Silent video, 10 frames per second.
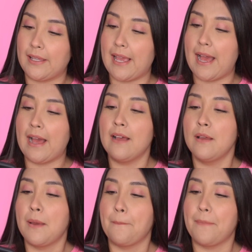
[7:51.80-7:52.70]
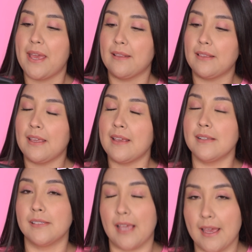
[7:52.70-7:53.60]
día
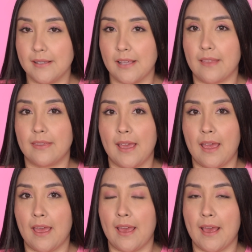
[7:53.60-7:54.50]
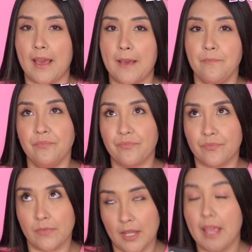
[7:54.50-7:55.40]
26 de,
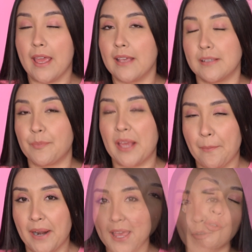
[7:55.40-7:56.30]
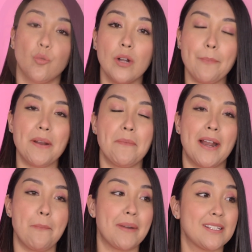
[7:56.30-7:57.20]
de, septiembre. Una
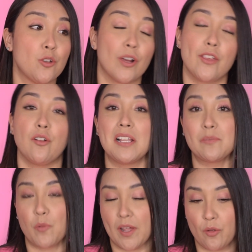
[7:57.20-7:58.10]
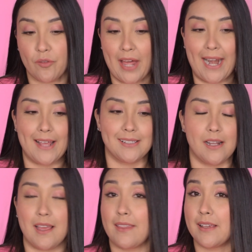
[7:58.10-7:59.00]
primera impresión que yo les puedo dar
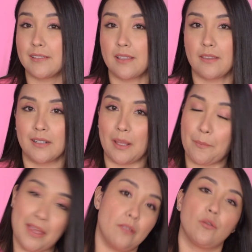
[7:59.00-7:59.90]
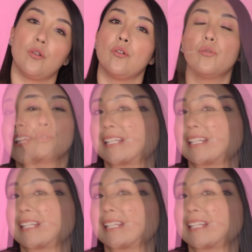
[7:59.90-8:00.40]
acerca de este tratamiento,